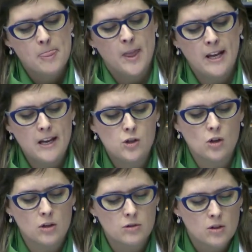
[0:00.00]

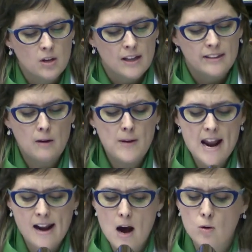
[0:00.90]
derechos, de
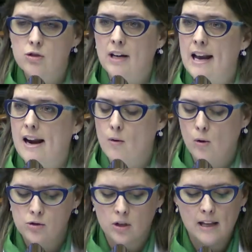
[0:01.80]
Elvira Rawson en la
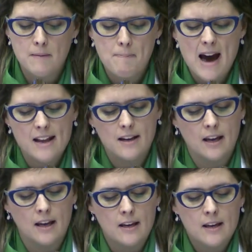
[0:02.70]
Revolución del
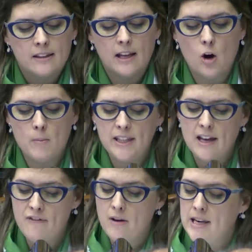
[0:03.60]
Parque, del
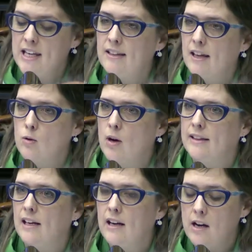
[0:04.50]
Comité feminista
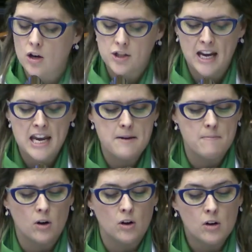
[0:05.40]
durante el
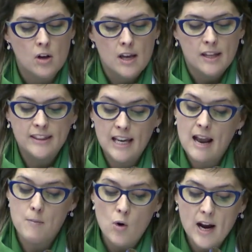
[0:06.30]
irigoyenismo, de
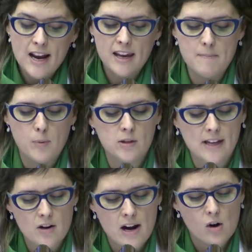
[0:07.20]
las mujeres que
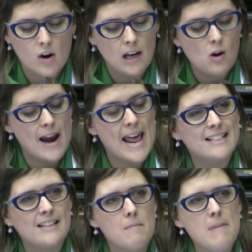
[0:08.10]
impulsaron a Rogelio
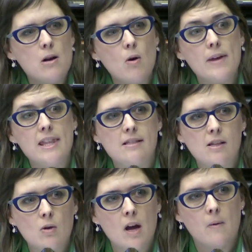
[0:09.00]
Araya en
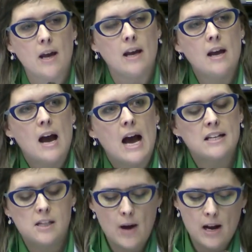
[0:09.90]
1919
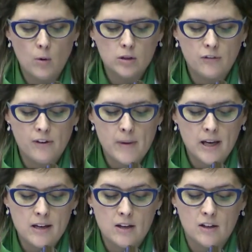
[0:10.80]
a llevar el voto
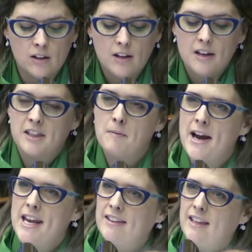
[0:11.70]
femenino, de
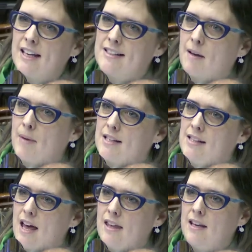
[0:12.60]
María Teresa
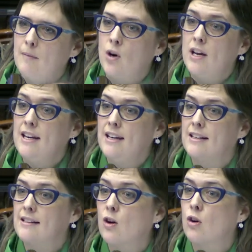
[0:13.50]
Merciadi de
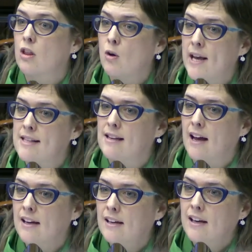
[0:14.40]
Morini, esa
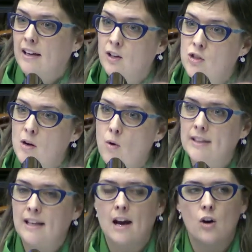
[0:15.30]
cordobesa que nos llevó
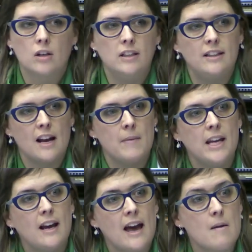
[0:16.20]
hasta la Corte
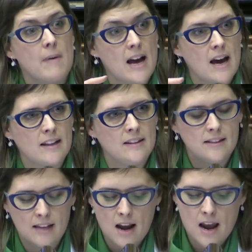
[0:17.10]
Interamericana para
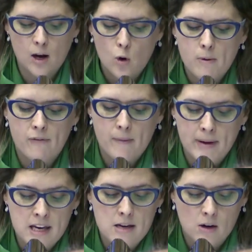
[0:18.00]
garantizar el cupo
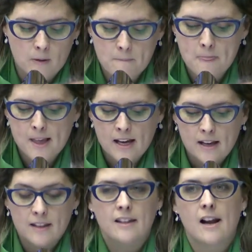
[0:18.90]
femenino,
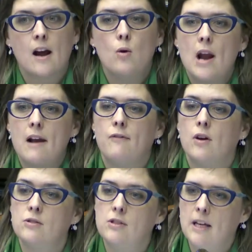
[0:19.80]
de Raúl
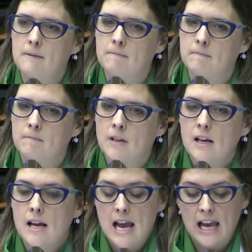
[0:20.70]
Alfonsín,
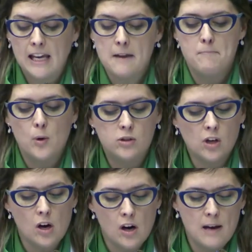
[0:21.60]
el que
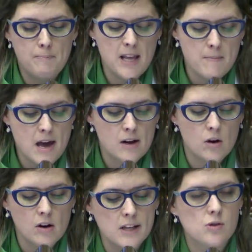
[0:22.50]
impulsó el primer
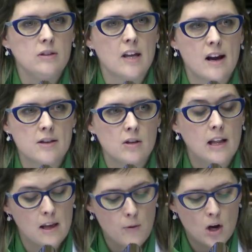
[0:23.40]
Congreso
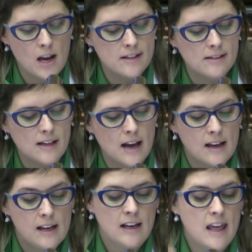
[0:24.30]
Internacional de
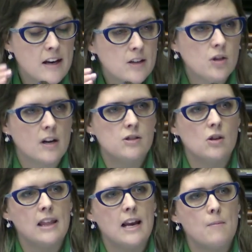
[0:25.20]
Violencia, la Dirección
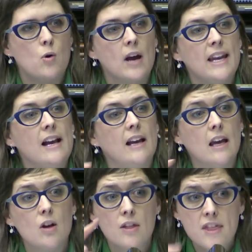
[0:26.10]
Nacional de la Mujer y el
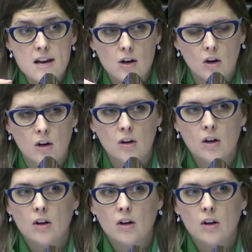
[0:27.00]
que nos dijo